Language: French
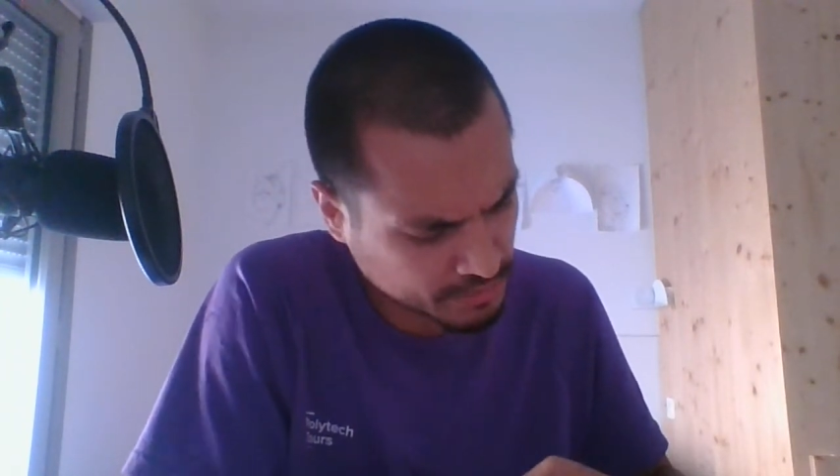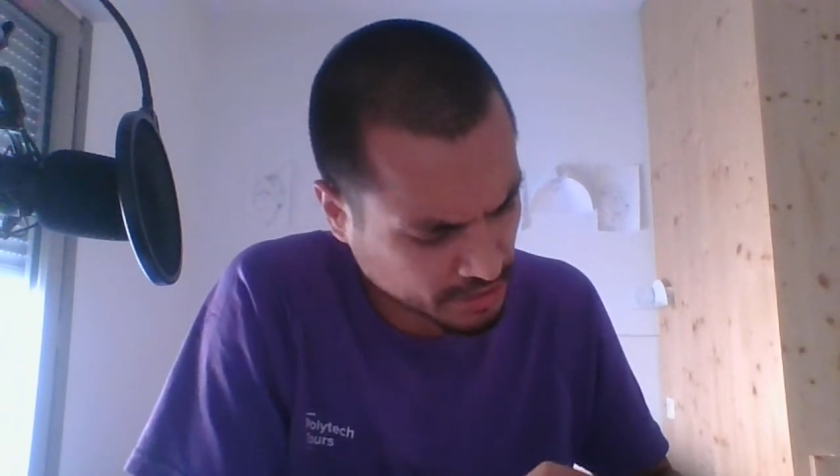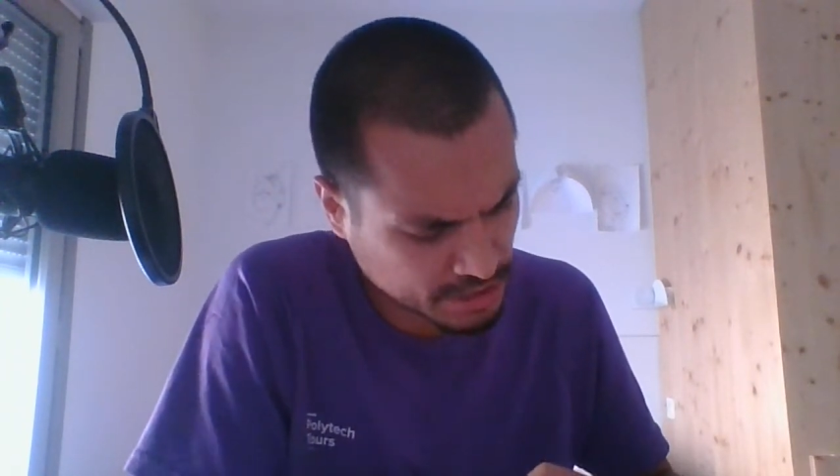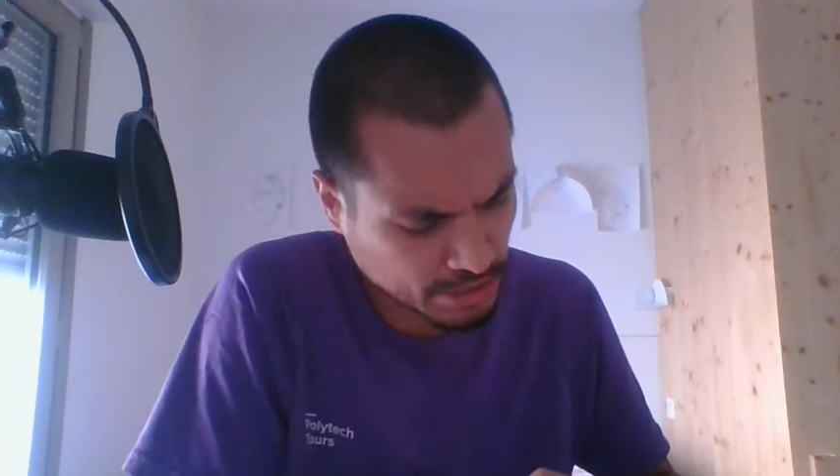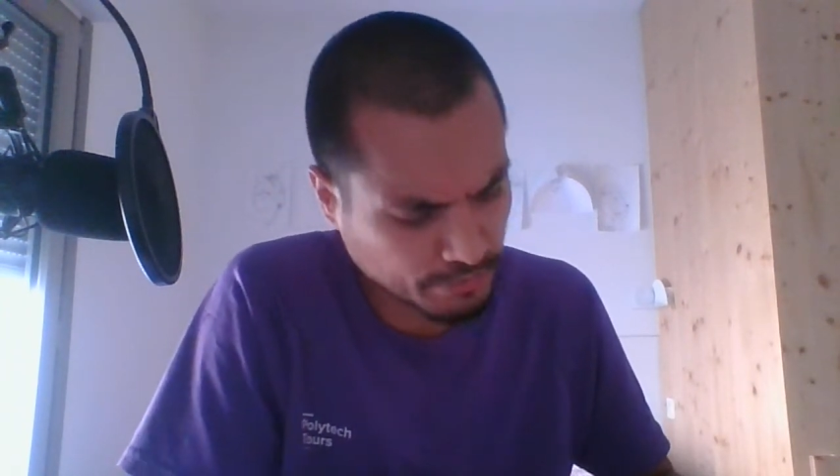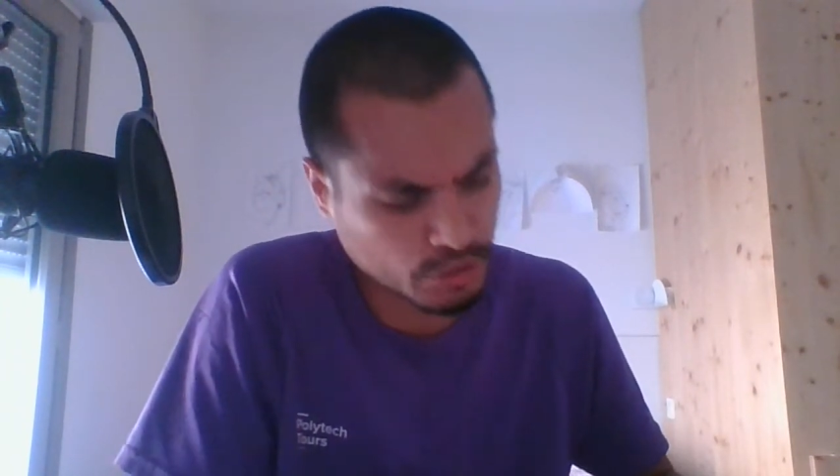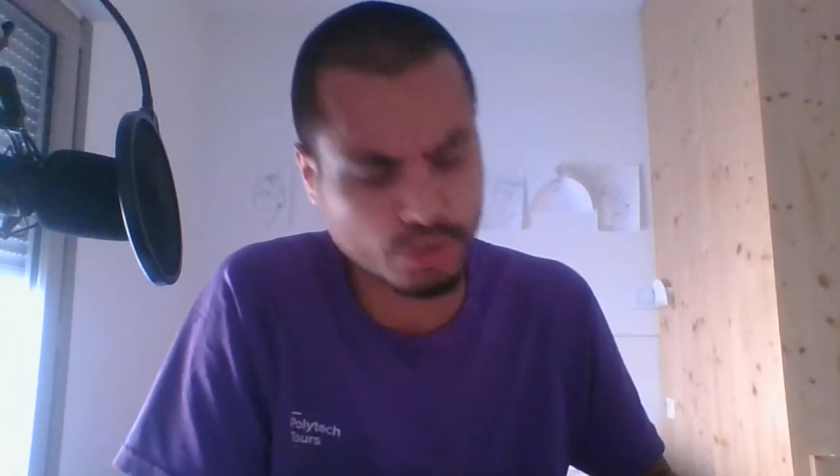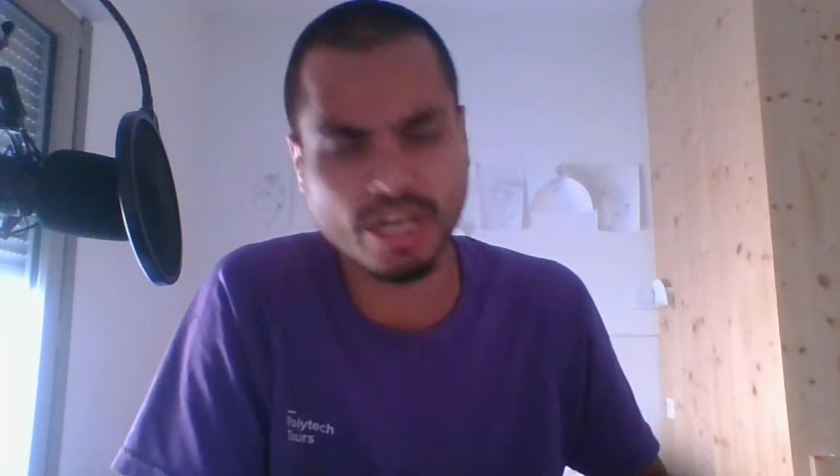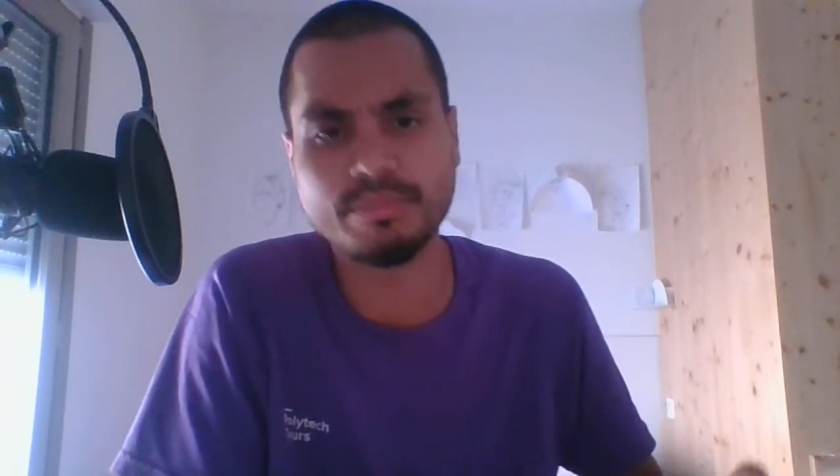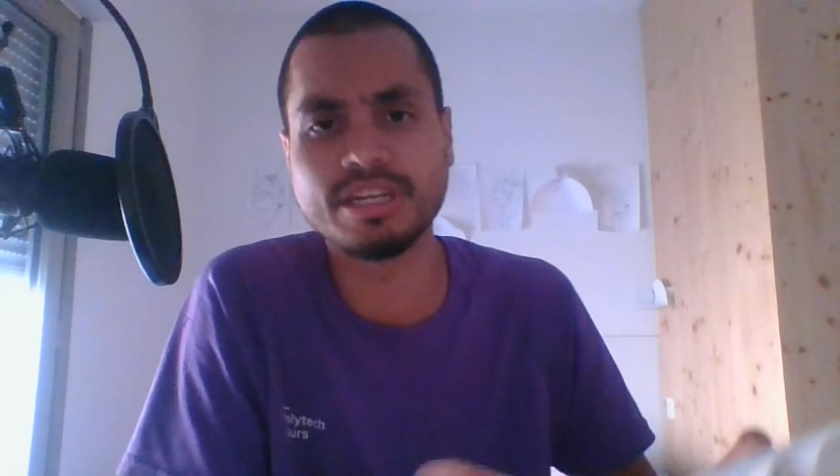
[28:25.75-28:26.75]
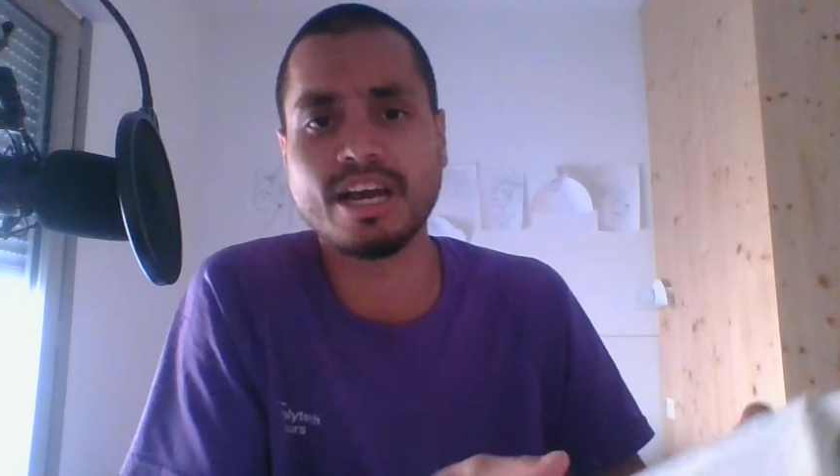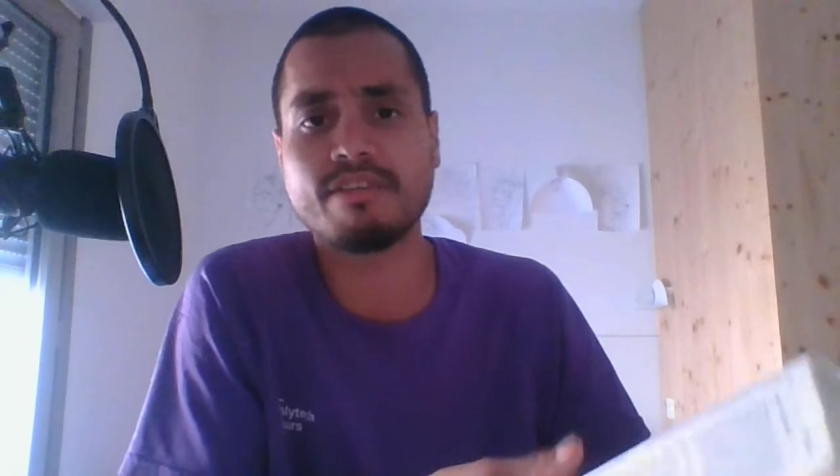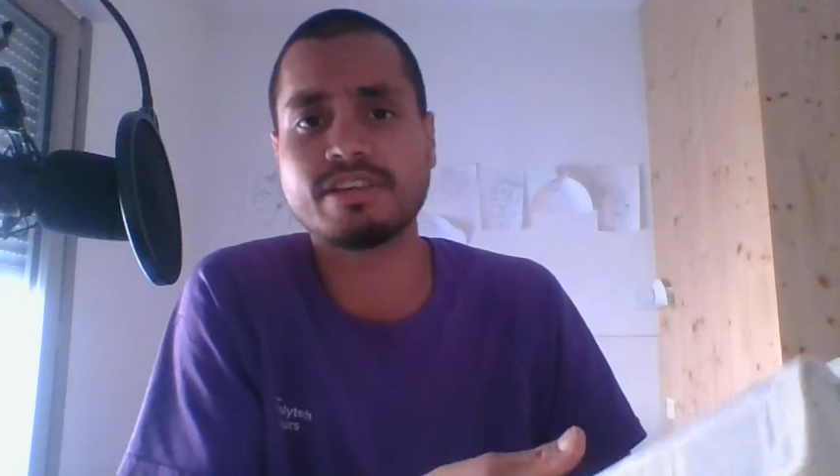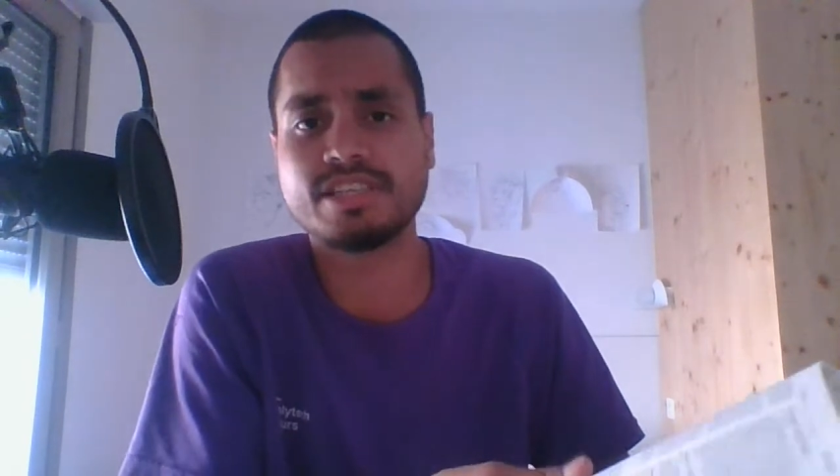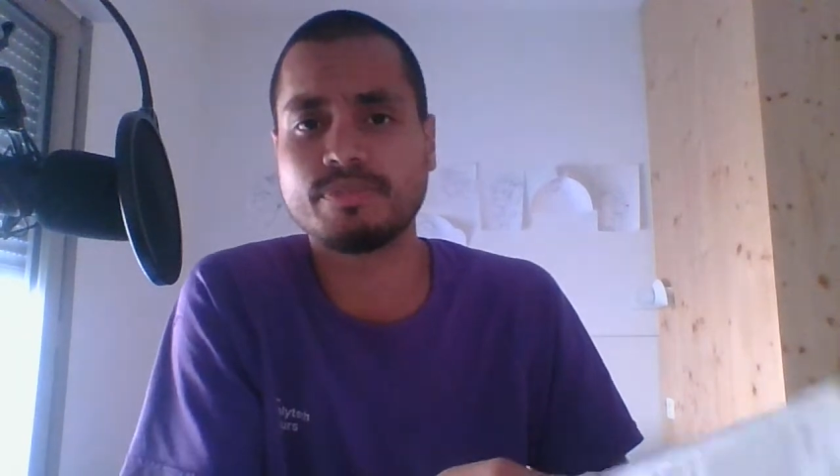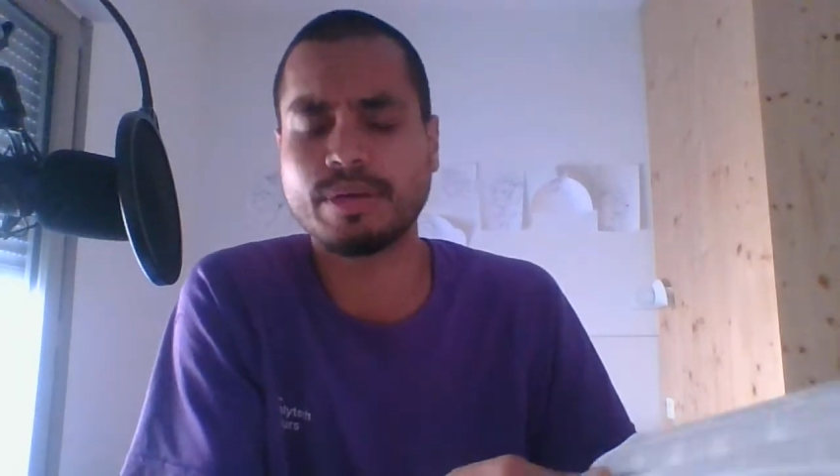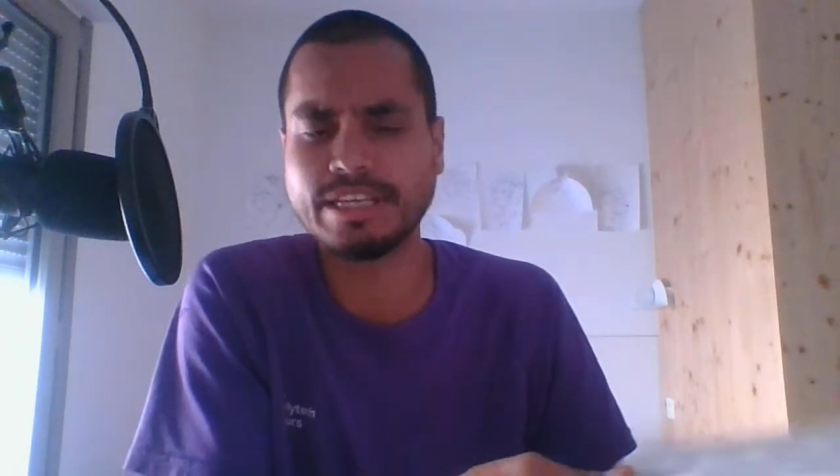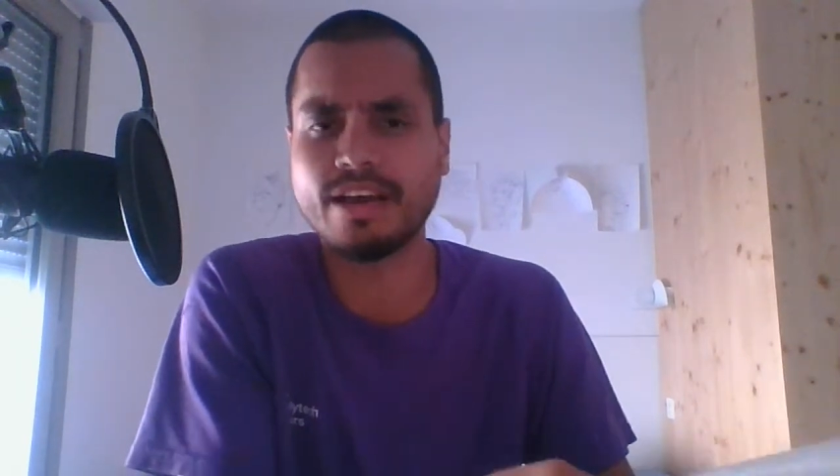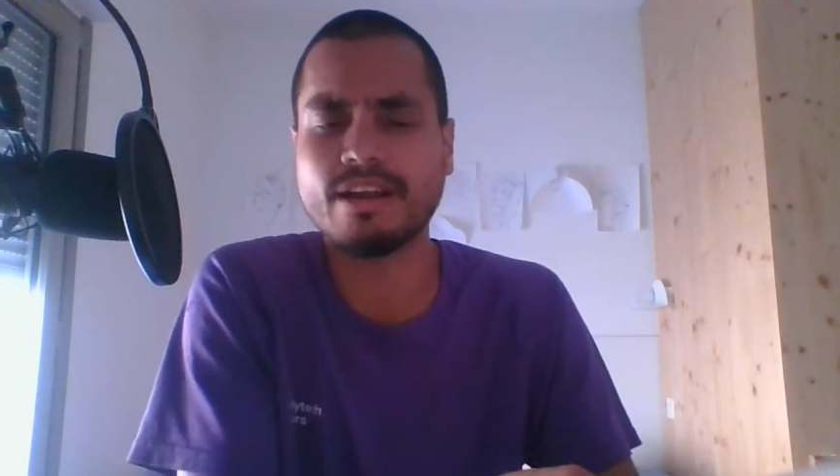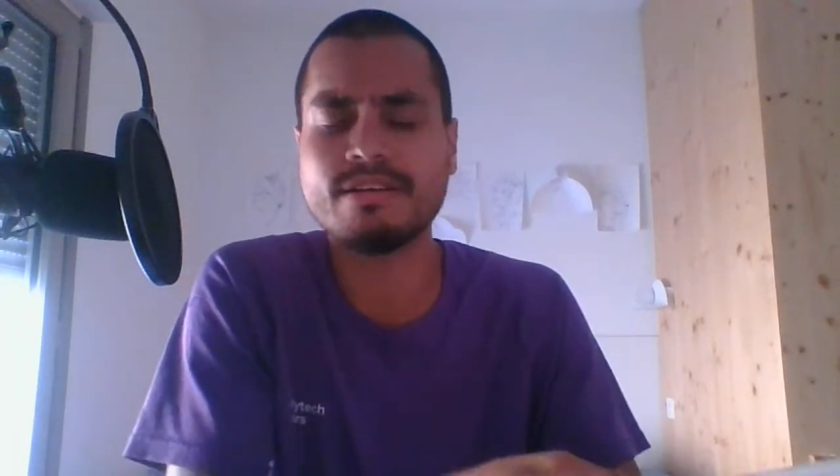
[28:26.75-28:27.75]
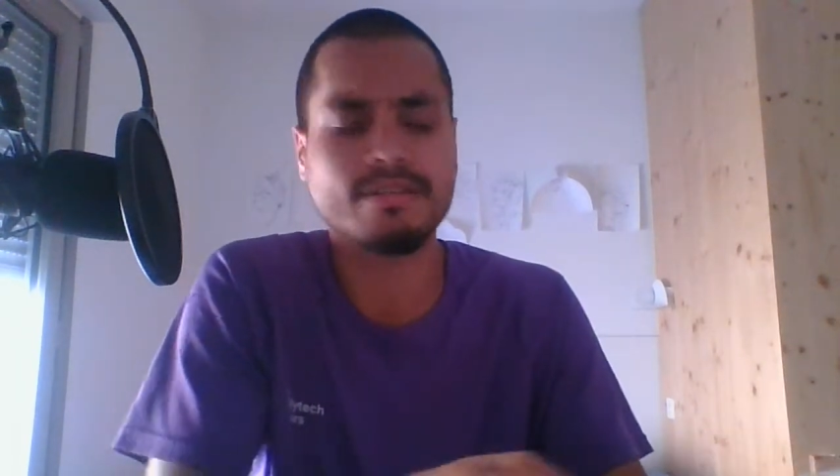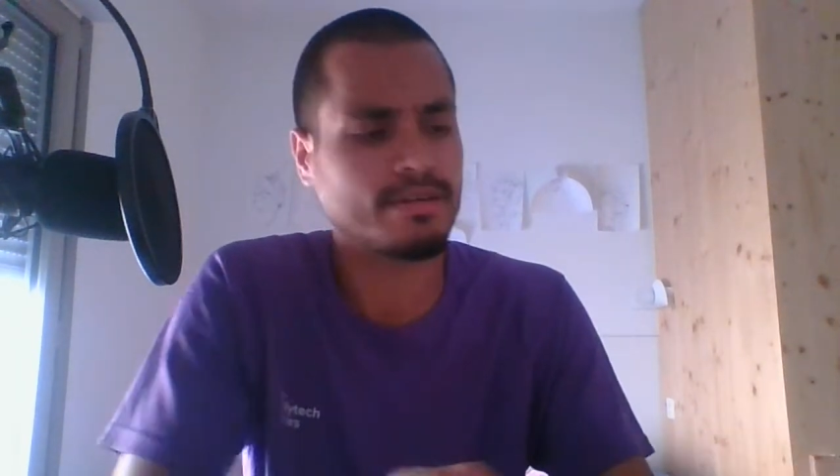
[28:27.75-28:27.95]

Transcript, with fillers: verset 9, et je terminerai avec cette prière-là.